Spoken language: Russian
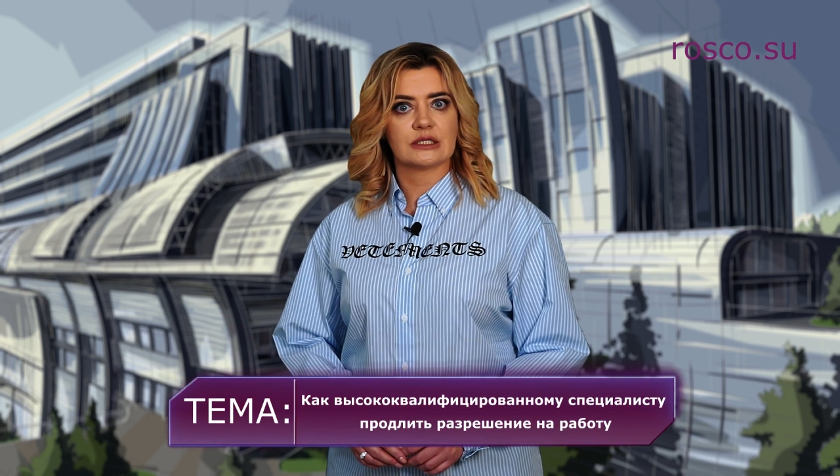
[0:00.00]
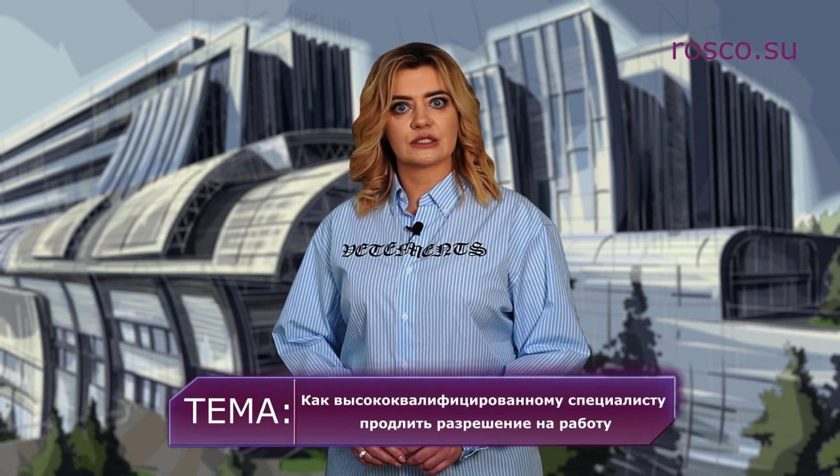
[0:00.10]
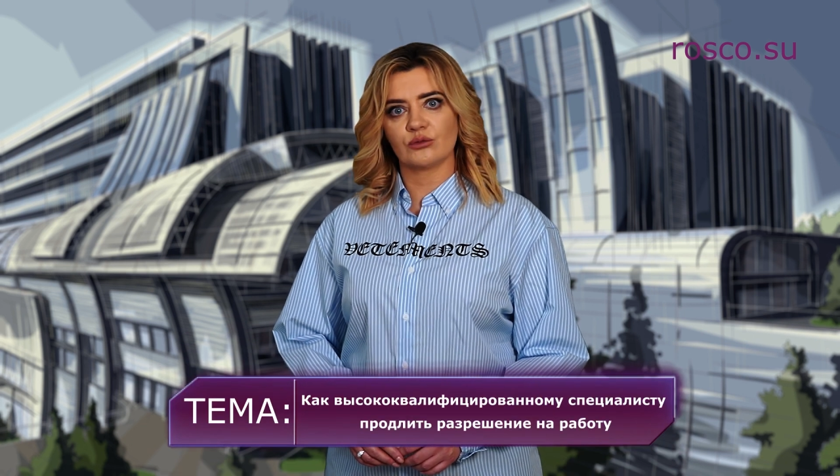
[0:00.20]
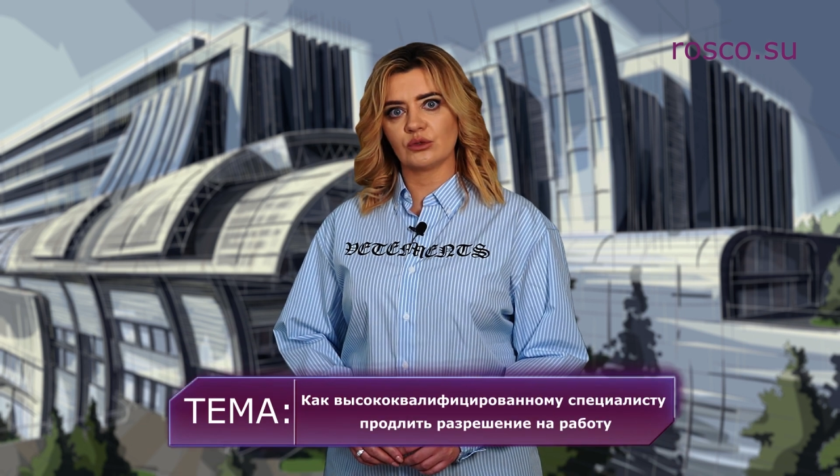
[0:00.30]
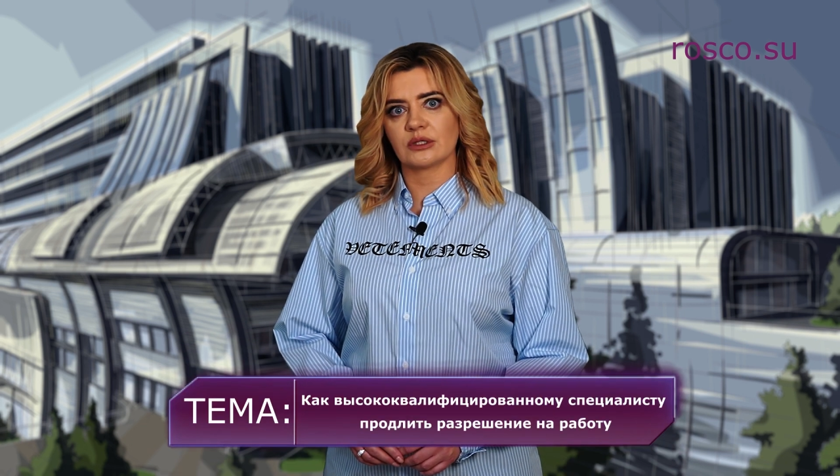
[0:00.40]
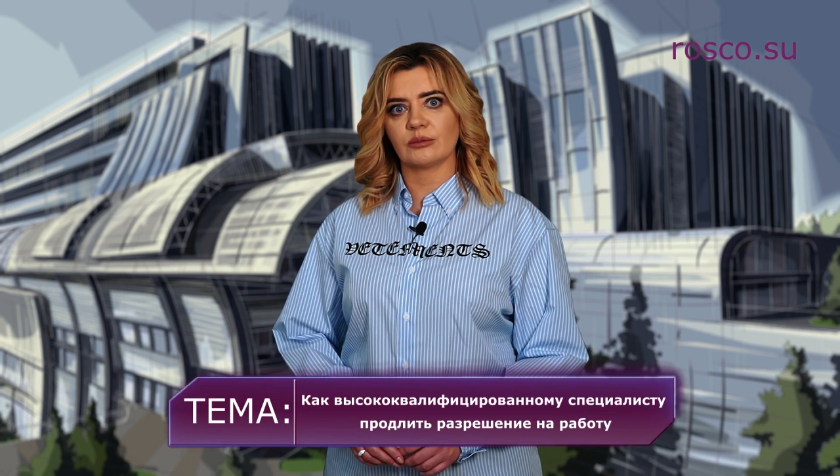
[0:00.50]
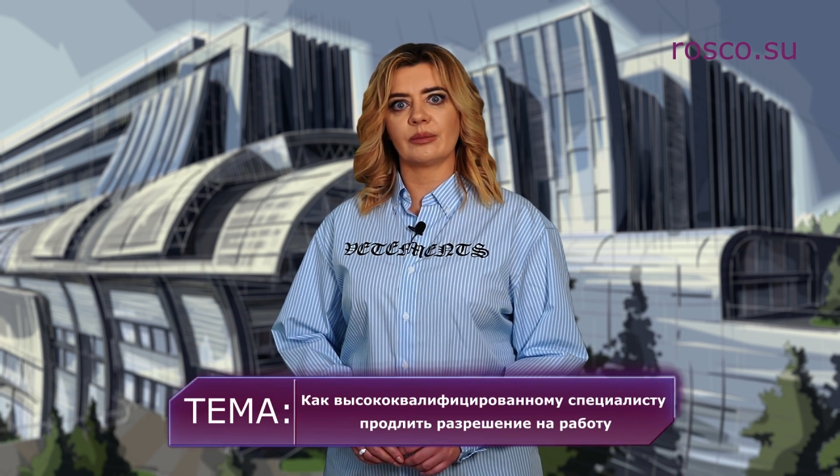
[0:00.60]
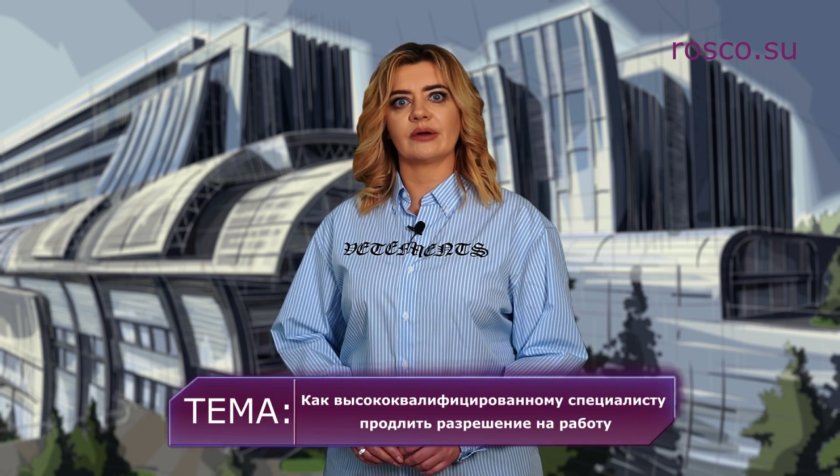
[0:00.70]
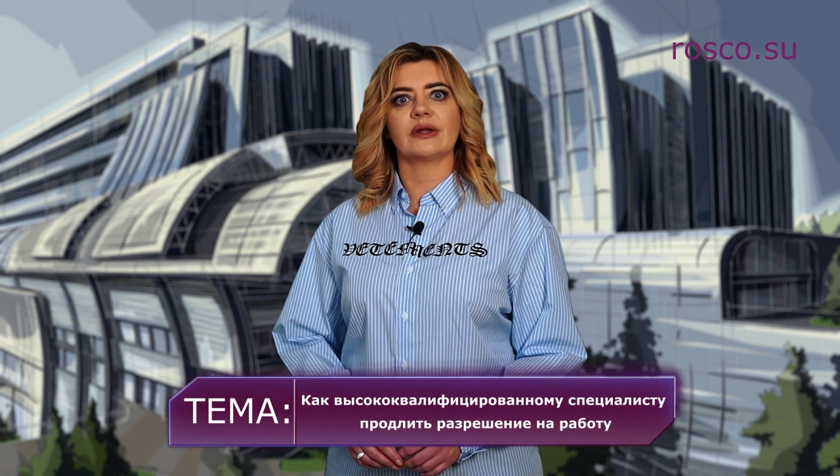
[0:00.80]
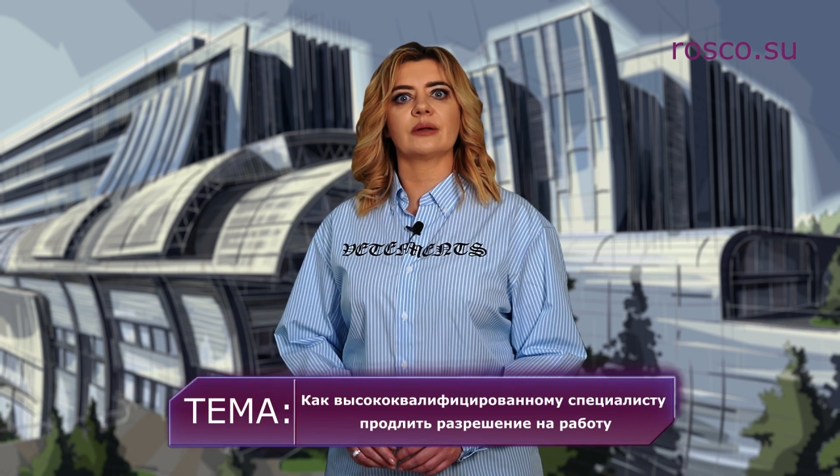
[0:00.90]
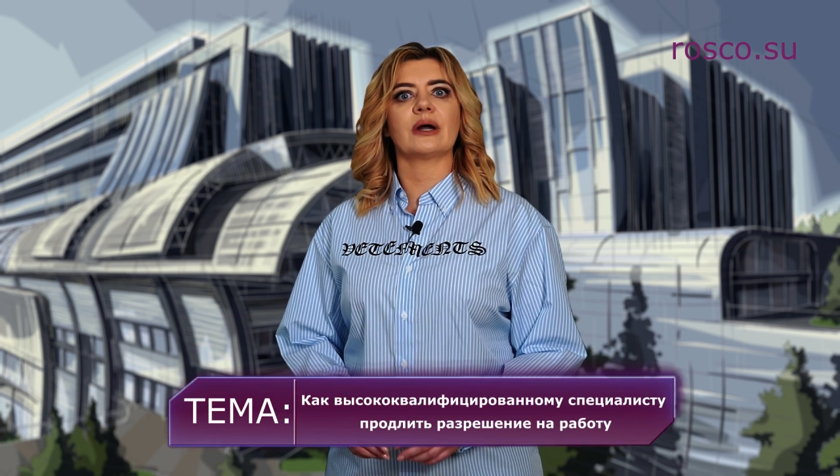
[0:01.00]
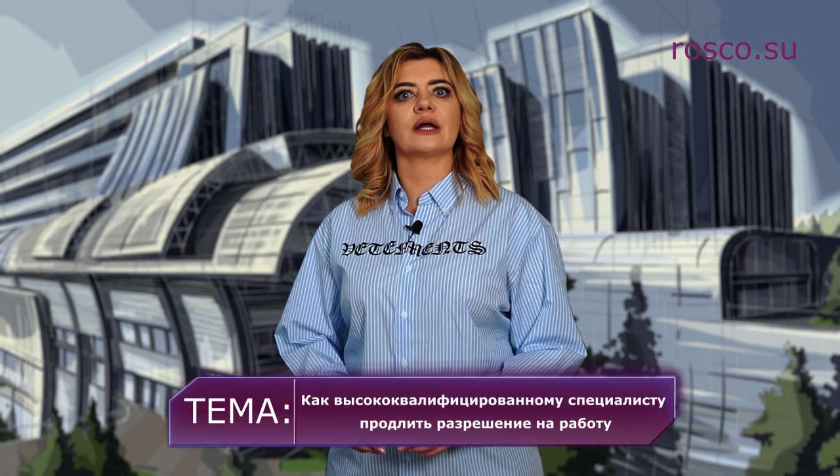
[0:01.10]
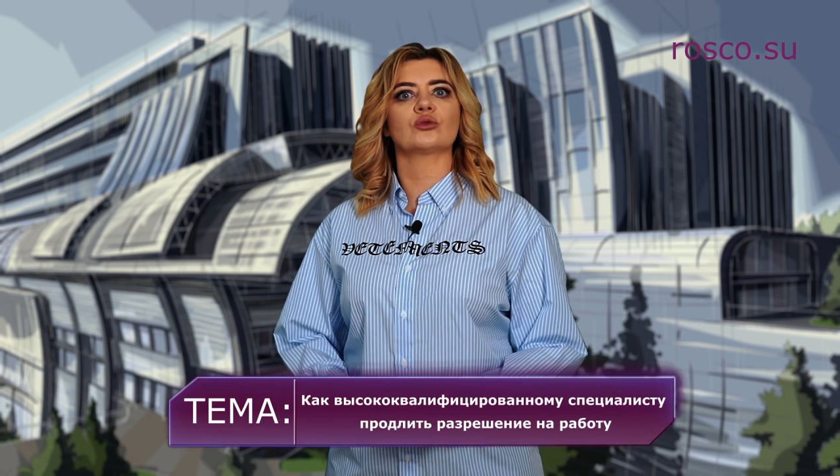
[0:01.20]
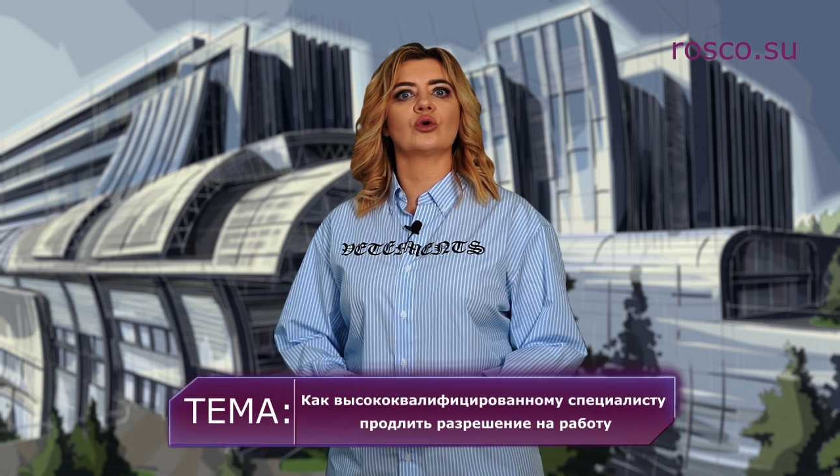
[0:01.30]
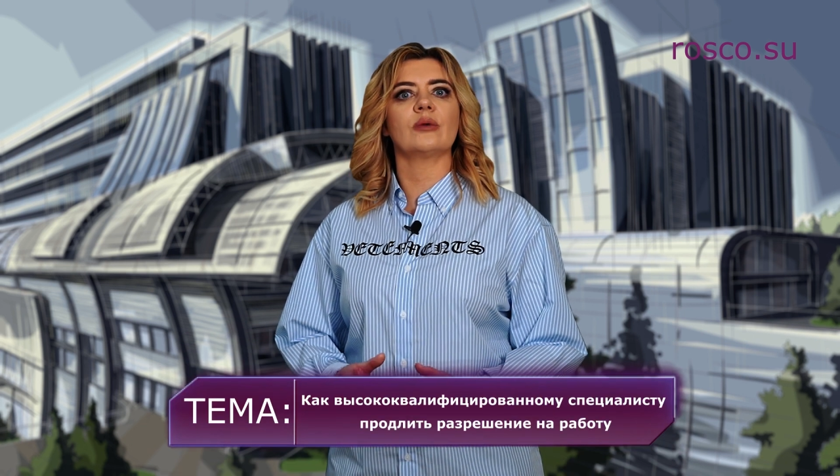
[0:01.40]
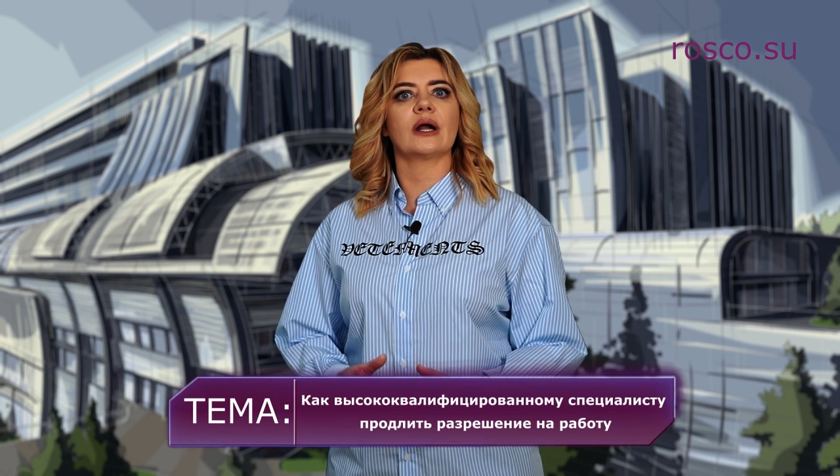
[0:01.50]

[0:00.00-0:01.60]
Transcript: Сегодня мы поговорим о том,